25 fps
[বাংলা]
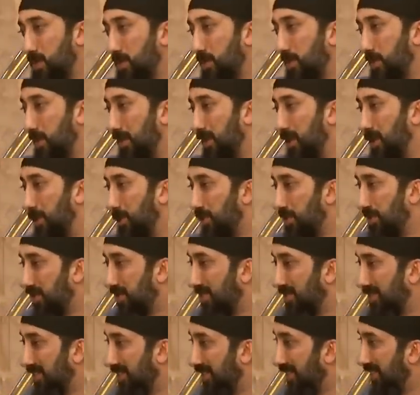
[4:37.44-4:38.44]
ধর্ম নিয়ে লেকচার
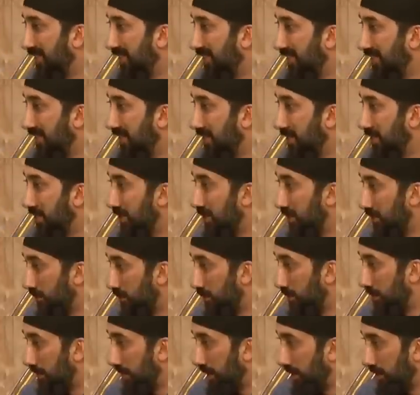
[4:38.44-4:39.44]
দিতে আসছে
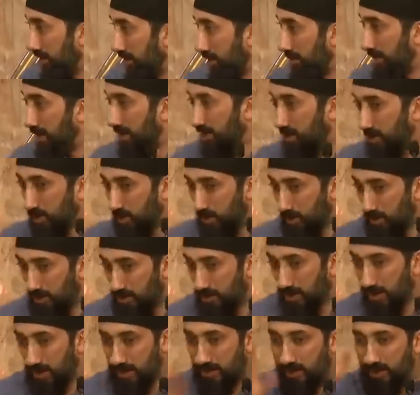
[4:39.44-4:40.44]
যখনই শুনে
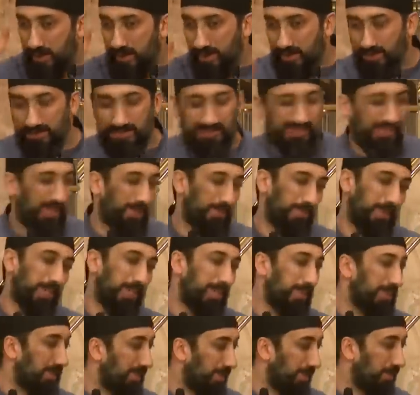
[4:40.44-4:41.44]
রসুল্লাহ সাল্লাহ
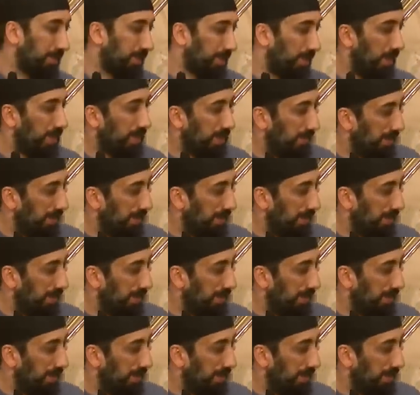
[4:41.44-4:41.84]
সাল্লাম বলছেন